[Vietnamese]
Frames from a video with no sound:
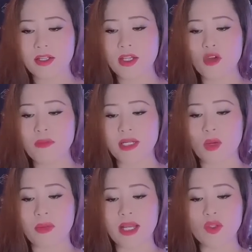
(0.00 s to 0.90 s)
Nếu mình
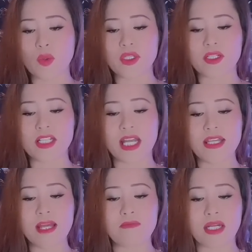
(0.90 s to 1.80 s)
đồng ý, thủ trưởng sẽ
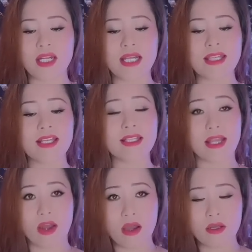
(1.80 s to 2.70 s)
nhét mình lên hai chiếc xe
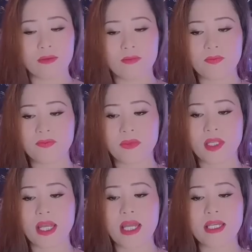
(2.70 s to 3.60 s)
đó.
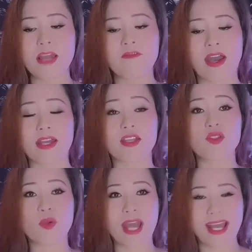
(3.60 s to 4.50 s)
Nghe vậy,
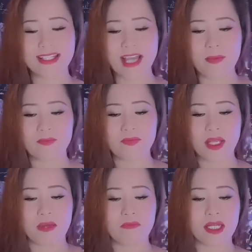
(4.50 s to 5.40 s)
tôi an tâm
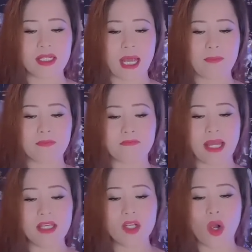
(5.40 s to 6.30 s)
Bình cầm
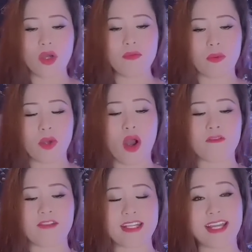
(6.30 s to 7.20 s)
mấy gói bột ngọt
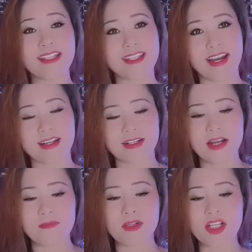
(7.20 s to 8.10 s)
và giấy tờ,
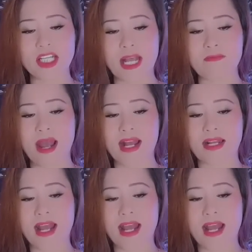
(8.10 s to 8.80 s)
bước sang bàn